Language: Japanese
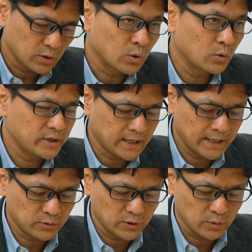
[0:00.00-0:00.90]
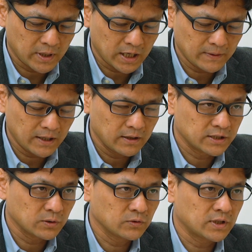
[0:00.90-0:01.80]
小売買取の場合は
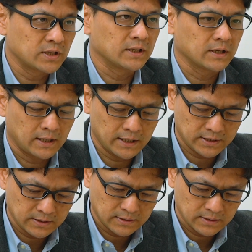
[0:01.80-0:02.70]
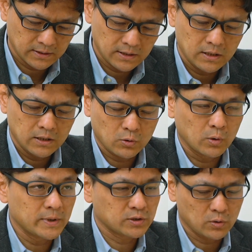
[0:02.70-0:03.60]
基本的に廃止。
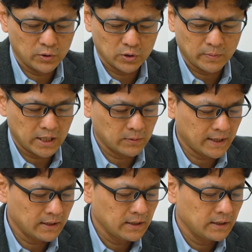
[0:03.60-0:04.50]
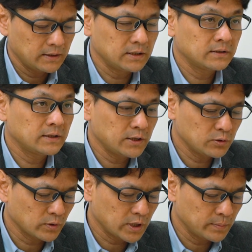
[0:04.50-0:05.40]
個別合意の場合は一定
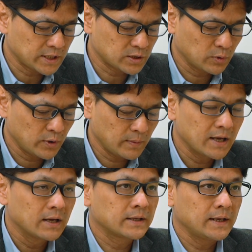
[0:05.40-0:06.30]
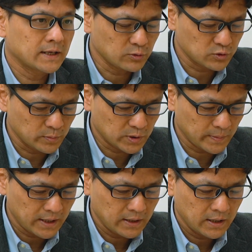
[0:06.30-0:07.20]
条件を満たすものへは経過措置を認
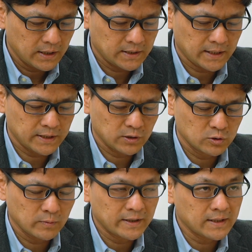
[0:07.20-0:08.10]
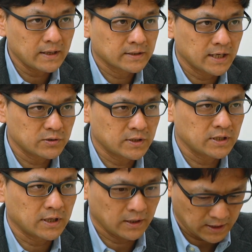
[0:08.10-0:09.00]
め、ヒアリングを踏まえて最終的
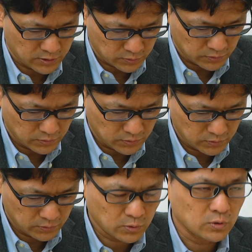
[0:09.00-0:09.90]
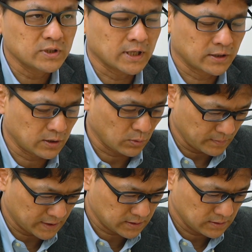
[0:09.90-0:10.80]
に決定するということになってお
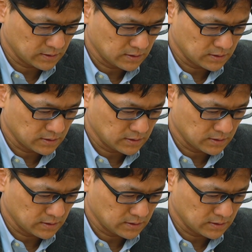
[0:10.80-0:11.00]
ります。